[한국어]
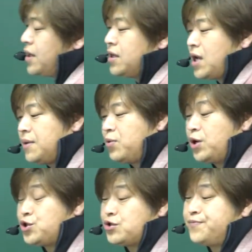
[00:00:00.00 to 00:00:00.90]
다음
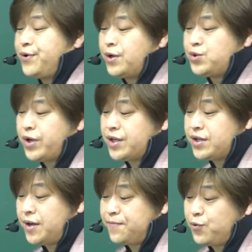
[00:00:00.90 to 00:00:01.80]
보기 중 불연속인
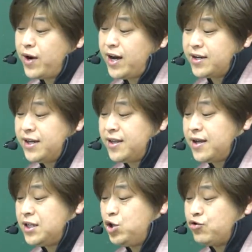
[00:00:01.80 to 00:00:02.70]
그래프와 그에
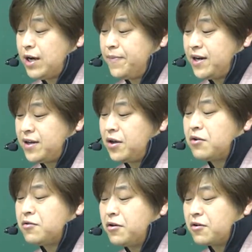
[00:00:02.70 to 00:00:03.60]
대한 이유가
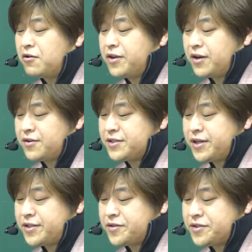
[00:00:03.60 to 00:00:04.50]
바르게 연결된 것은
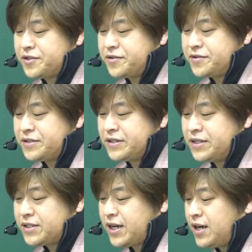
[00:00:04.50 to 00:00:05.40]
그랬어. 그렇죠?
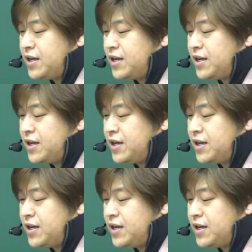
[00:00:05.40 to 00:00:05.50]
자,